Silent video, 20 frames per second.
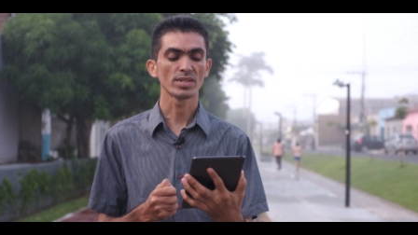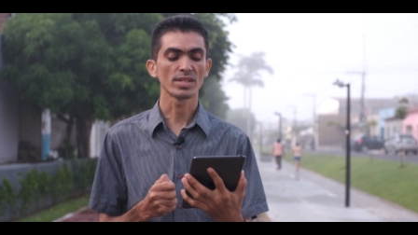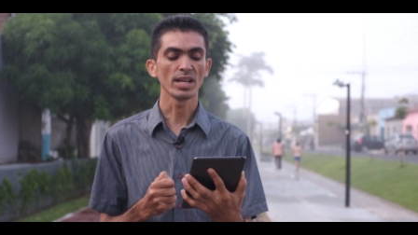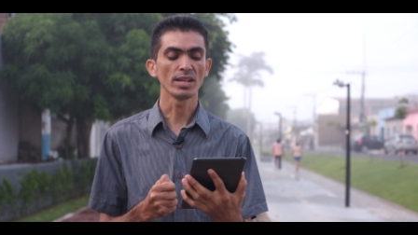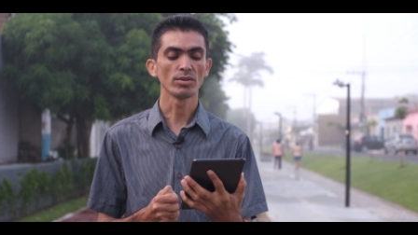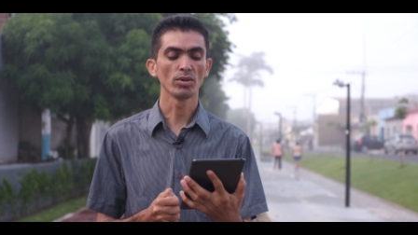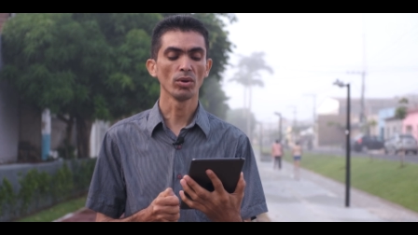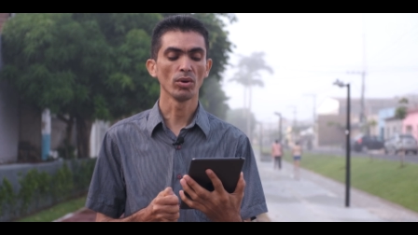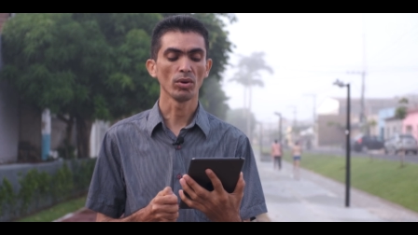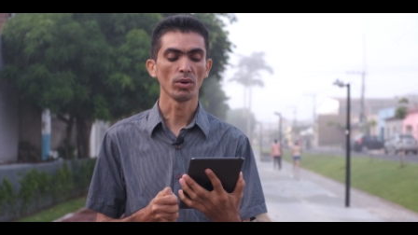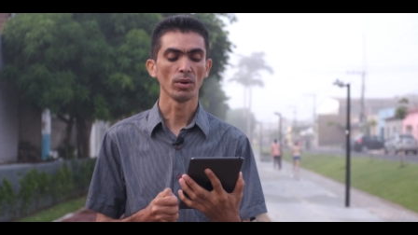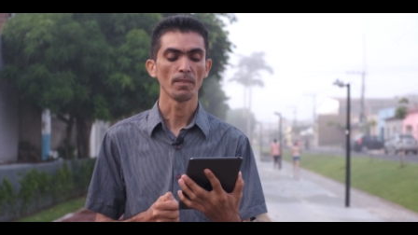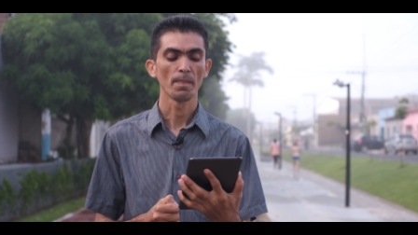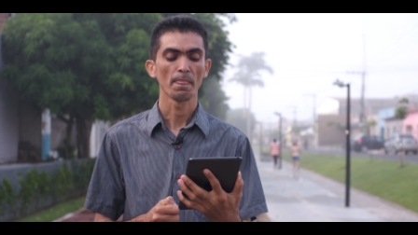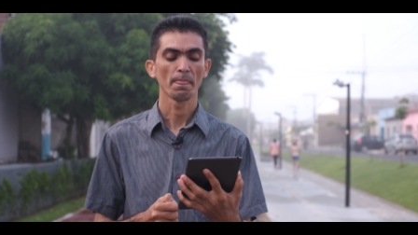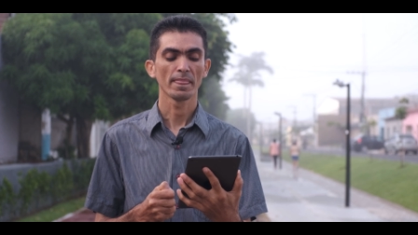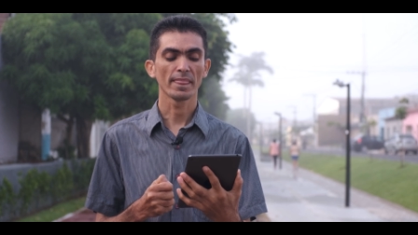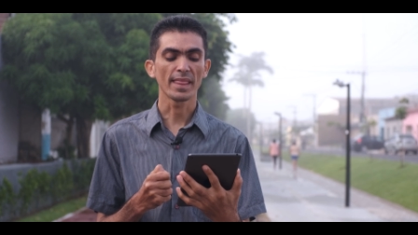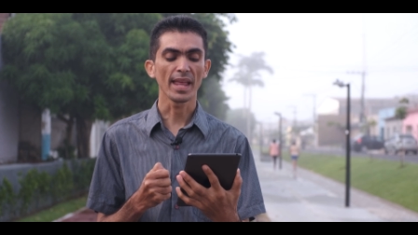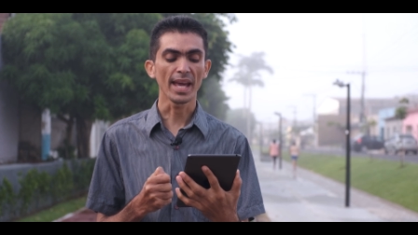Senhor,
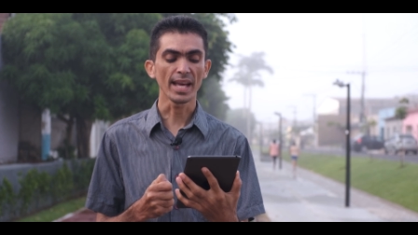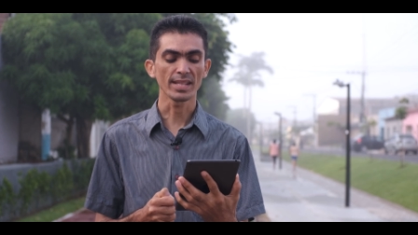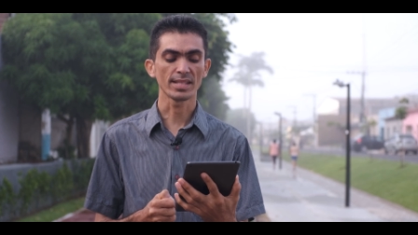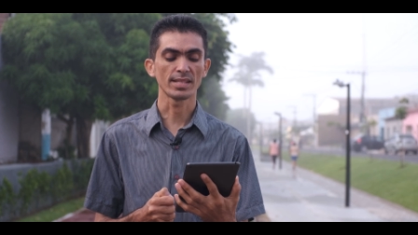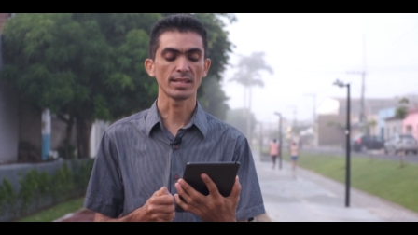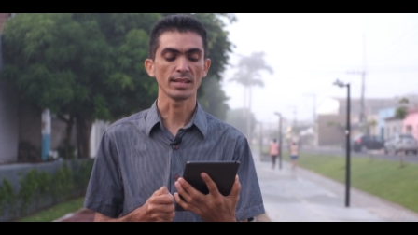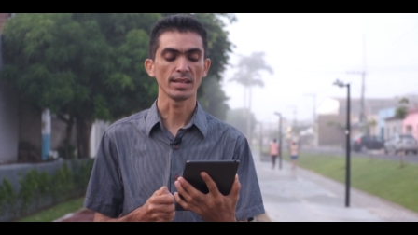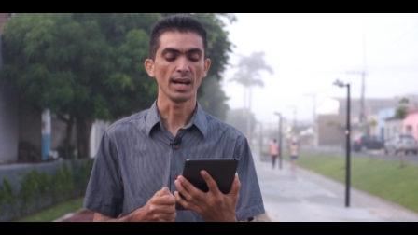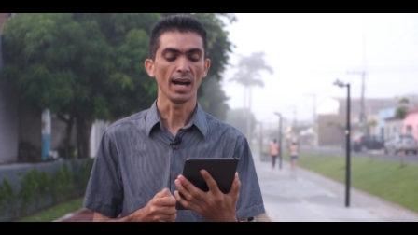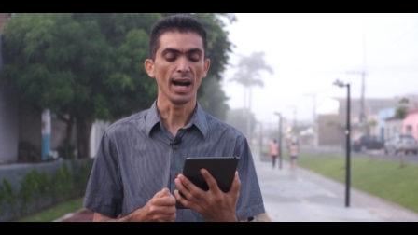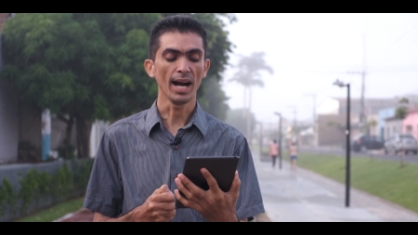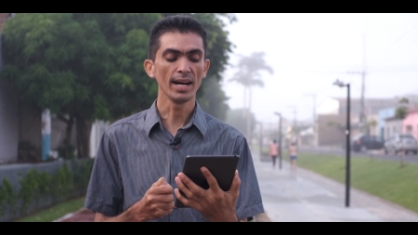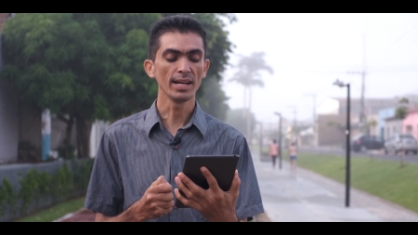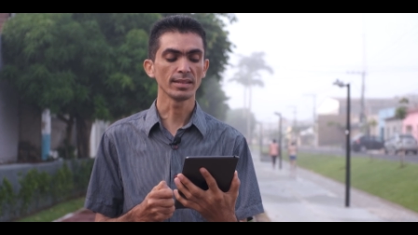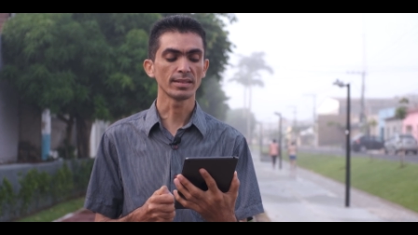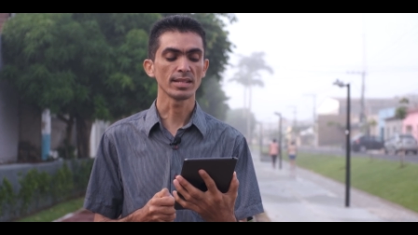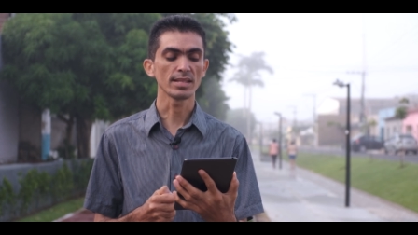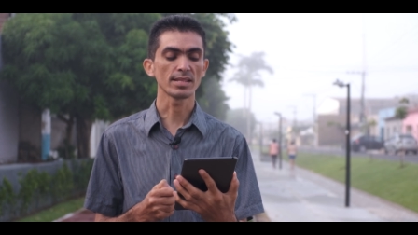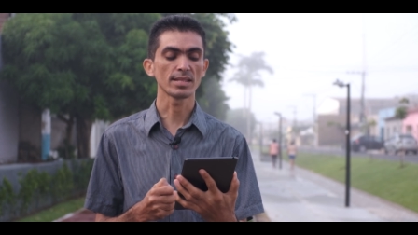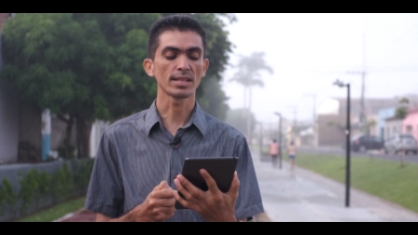desce
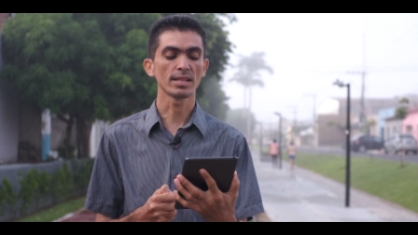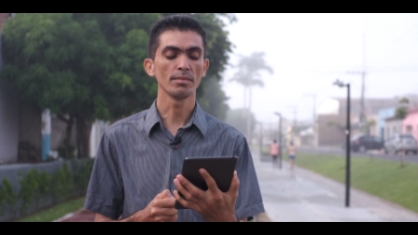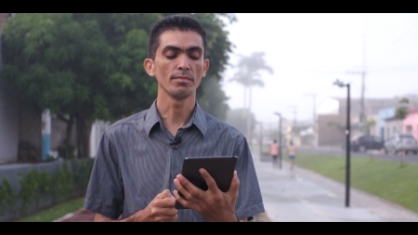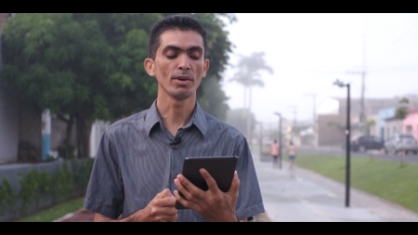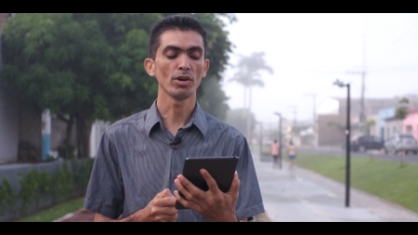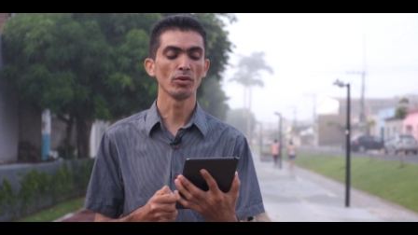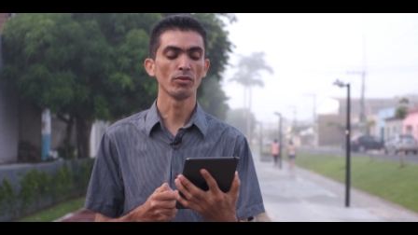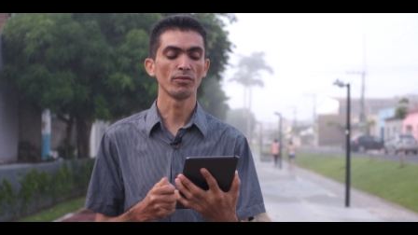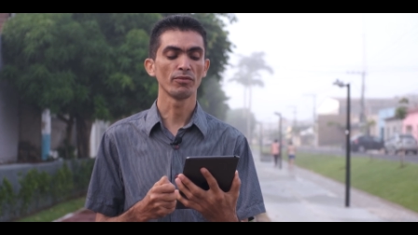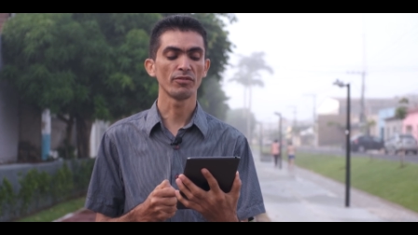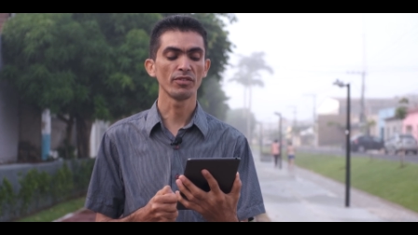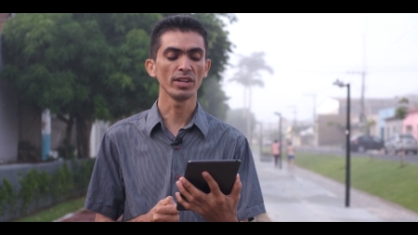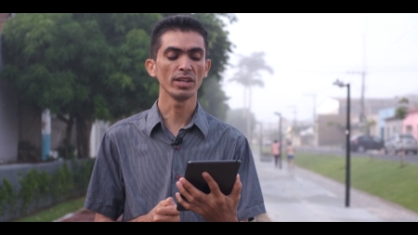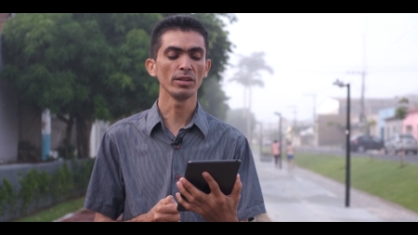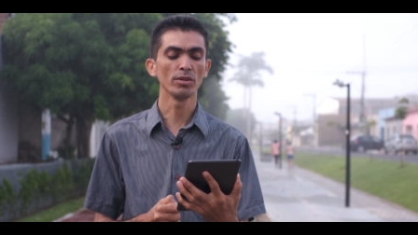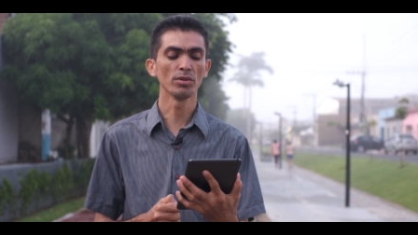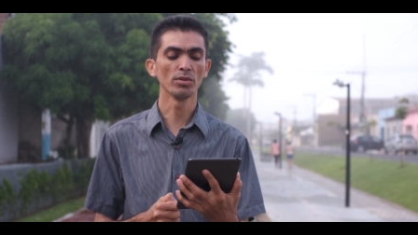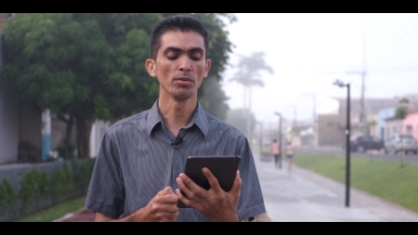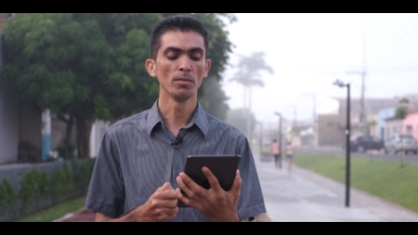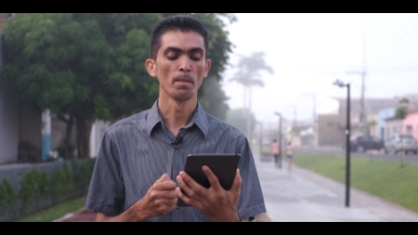antes que meu
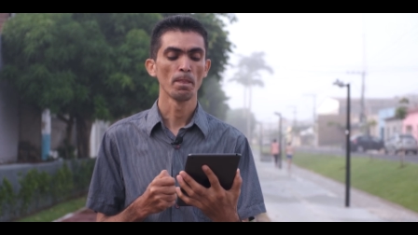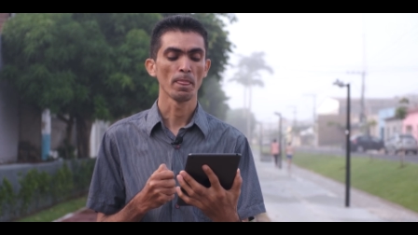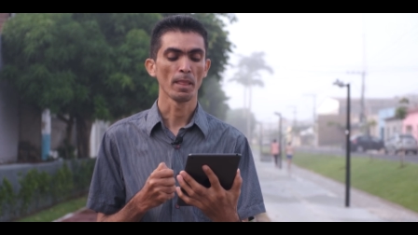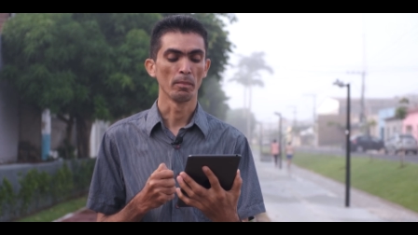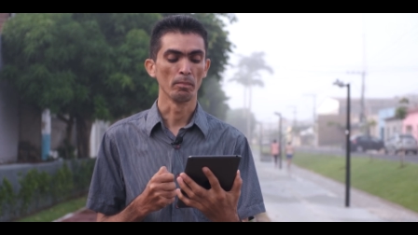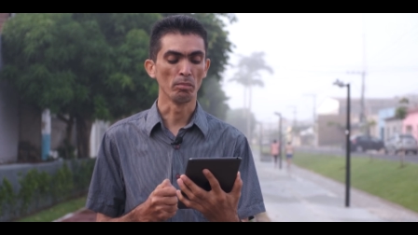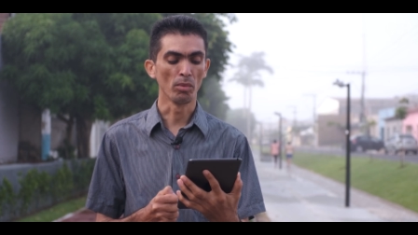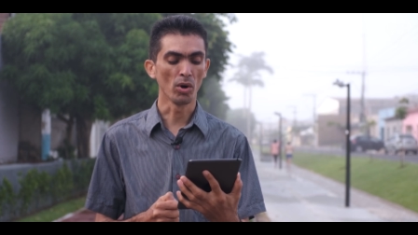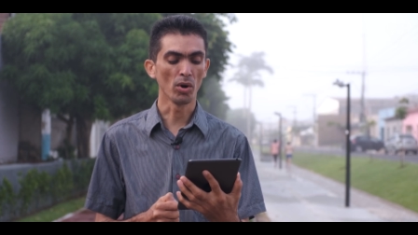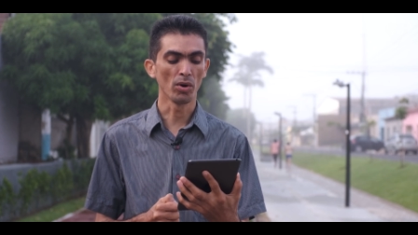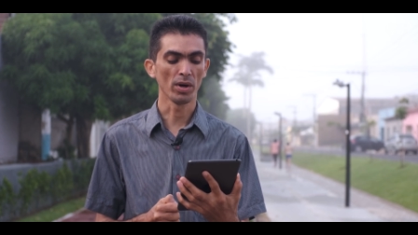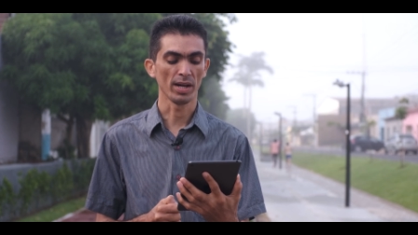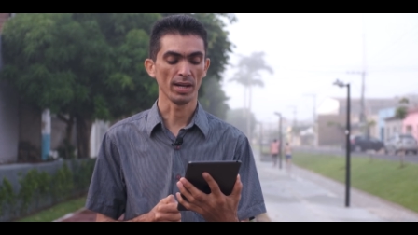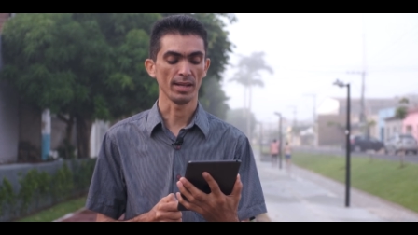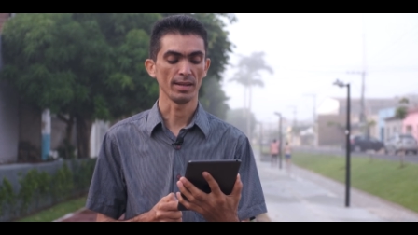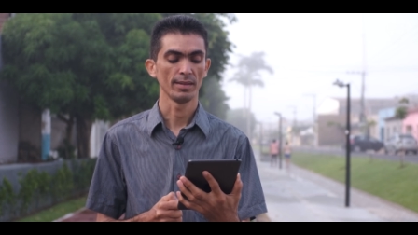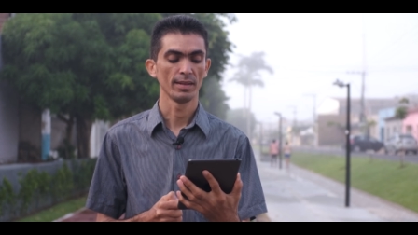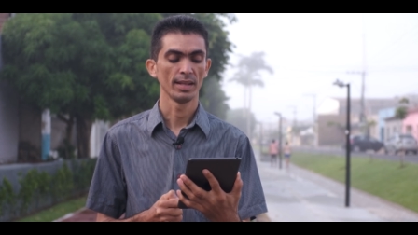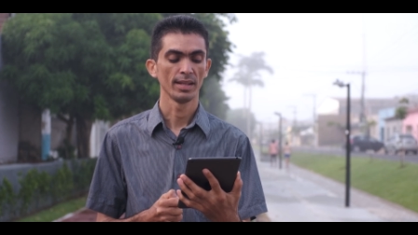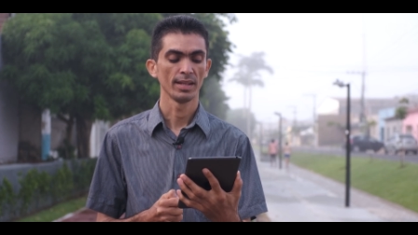filho
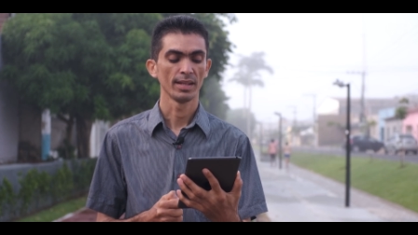morra.